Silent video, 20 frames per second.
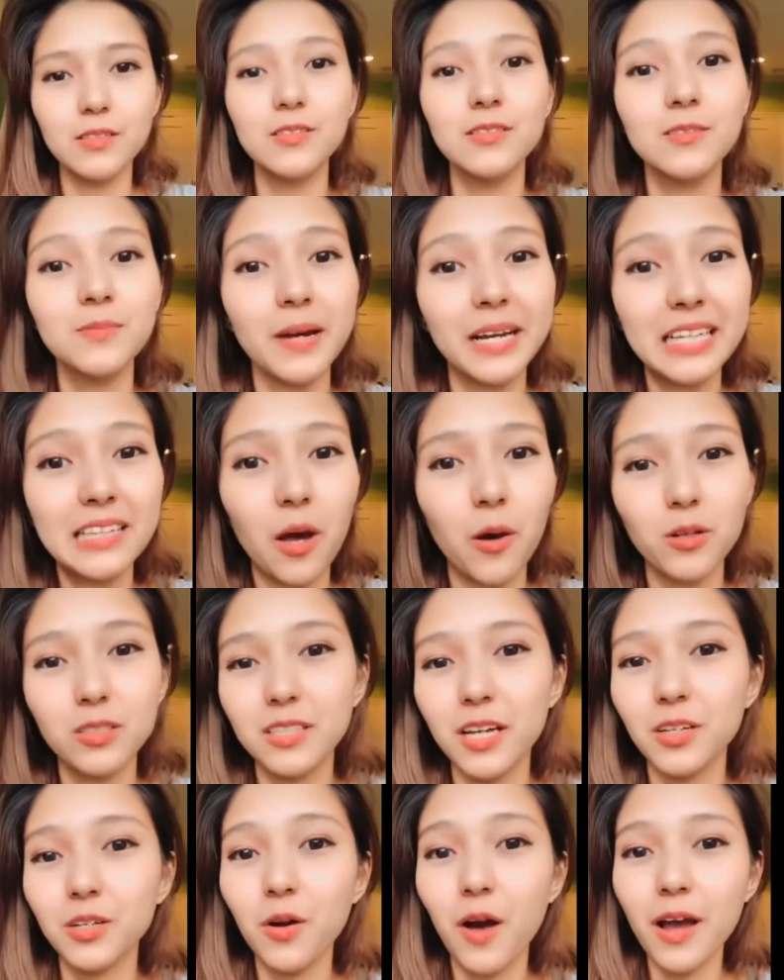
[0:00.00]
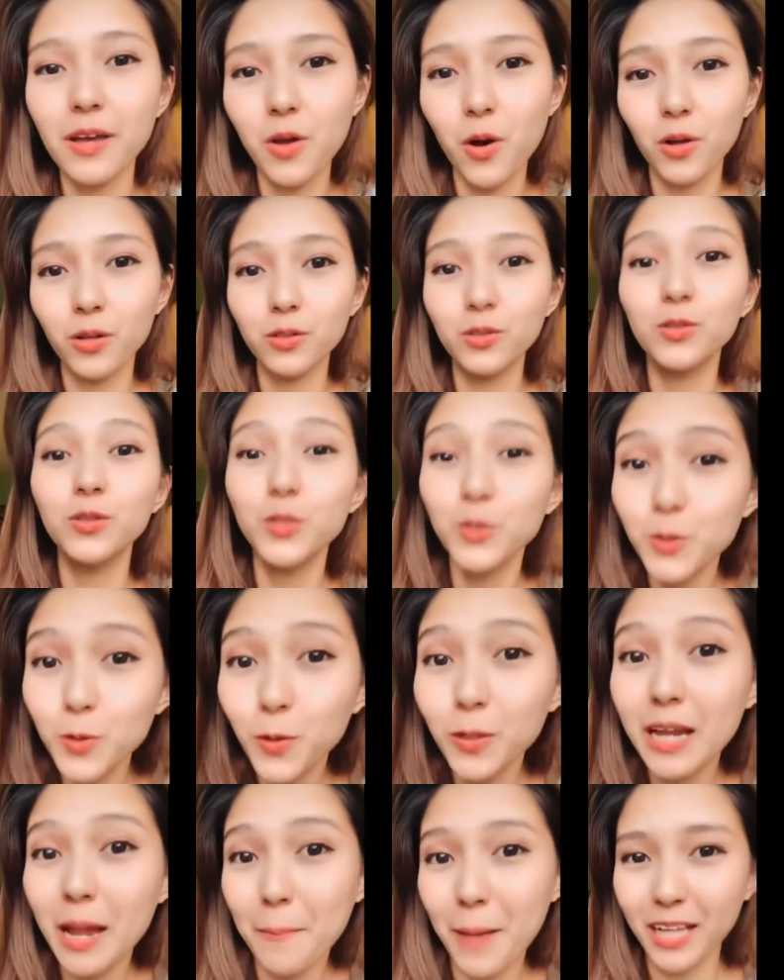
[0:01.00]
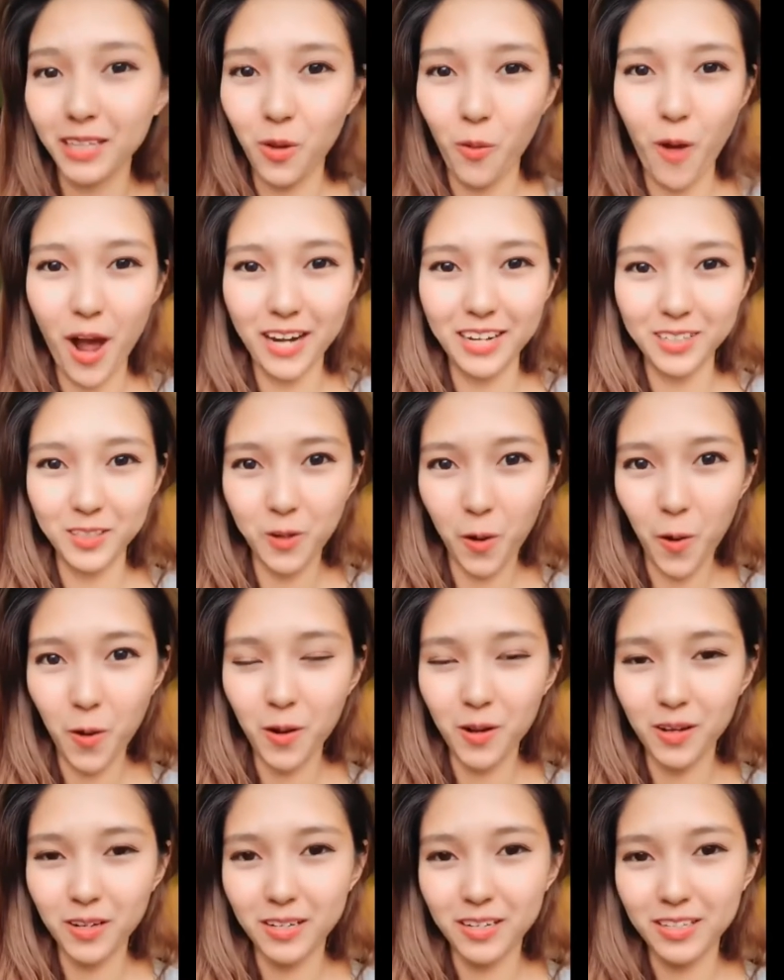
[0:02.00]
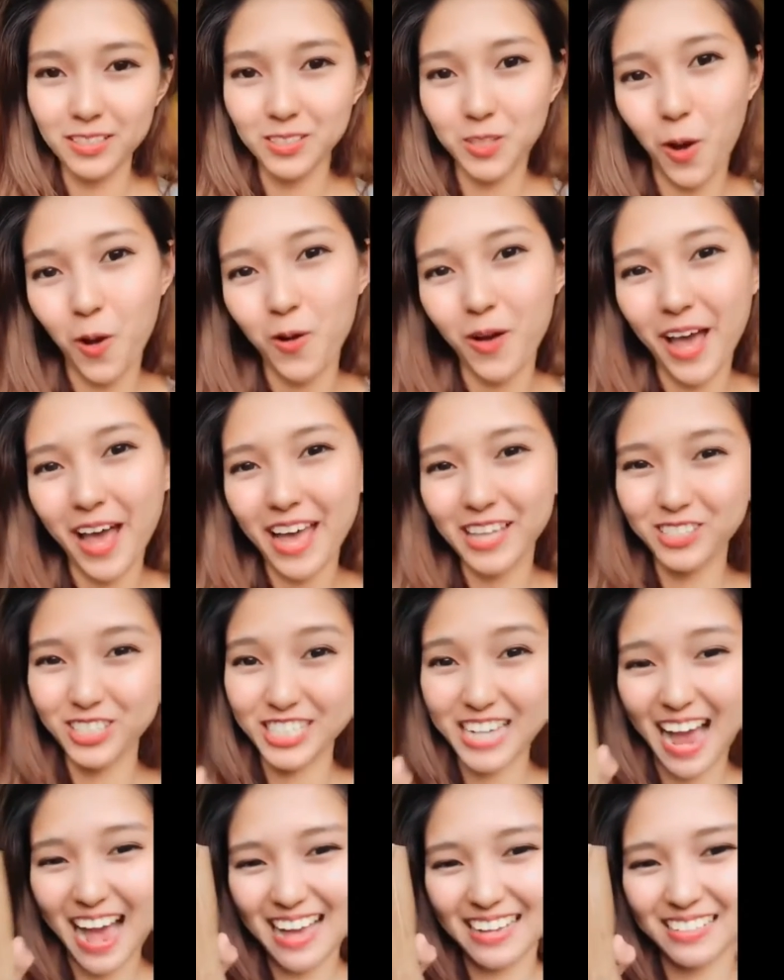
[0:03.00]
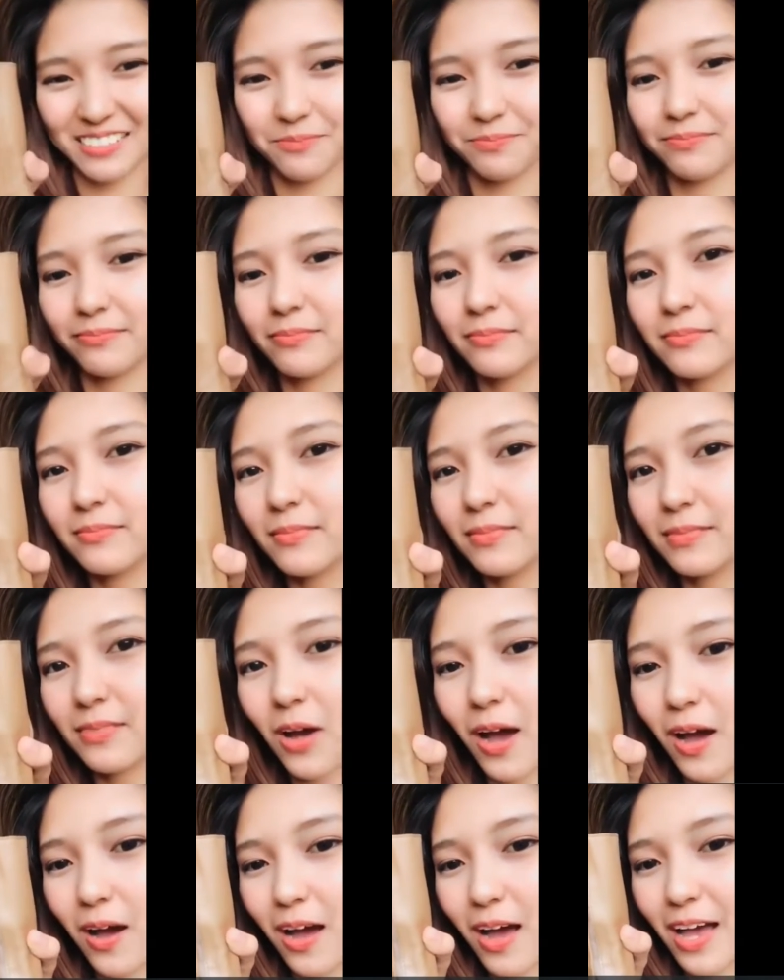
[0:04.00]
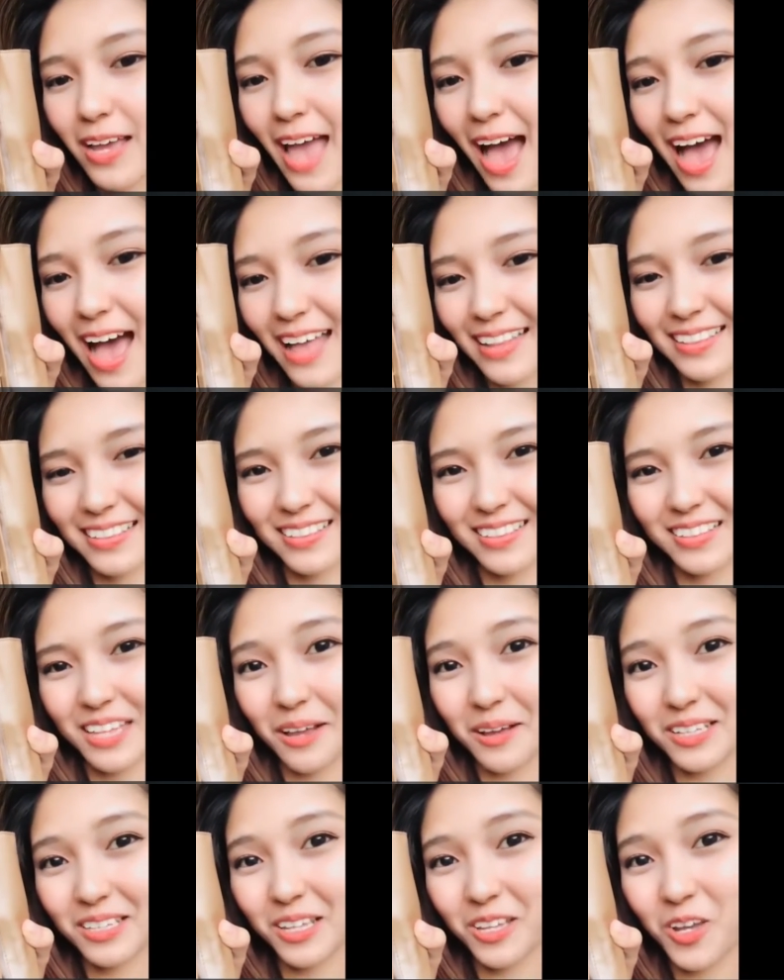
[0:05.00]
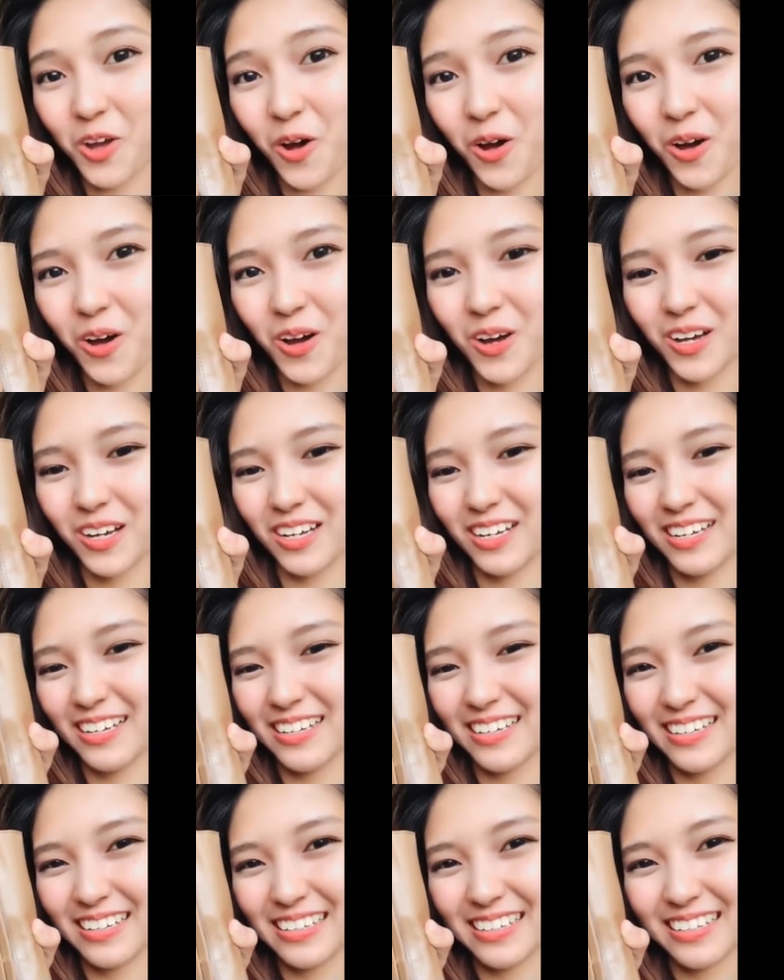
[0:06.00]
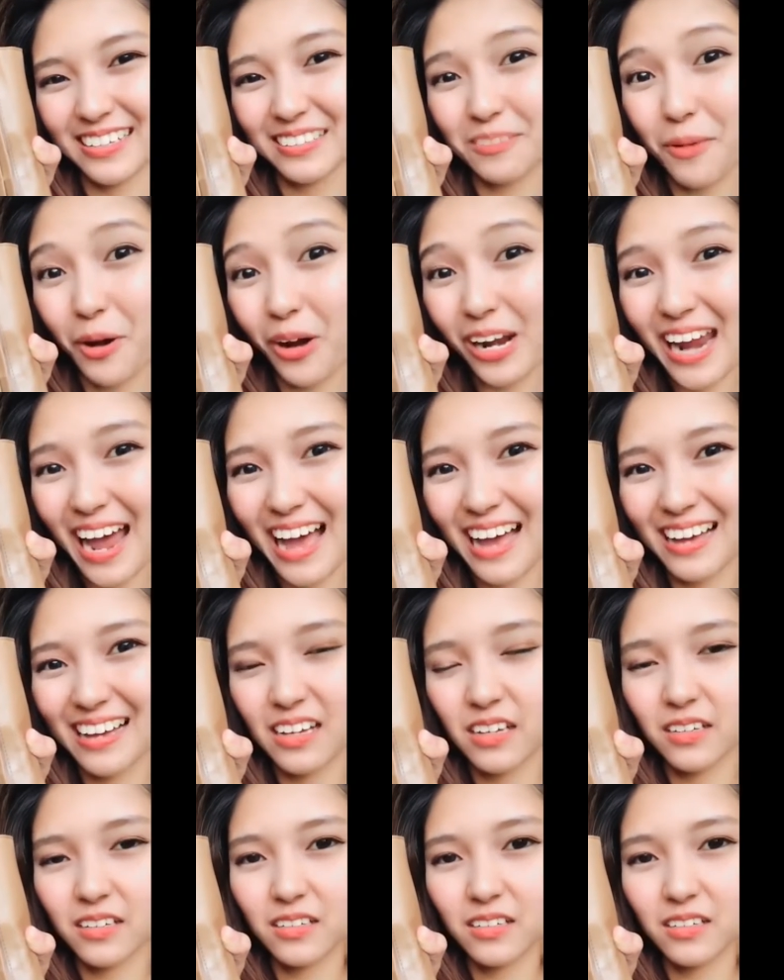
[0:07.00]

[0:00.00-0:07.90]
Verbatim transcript: Ipapakita ko sa inyo ngayon yung laman ng wallet ko. So, eto siya. Ayan, nakikita nyo? Di ba wala?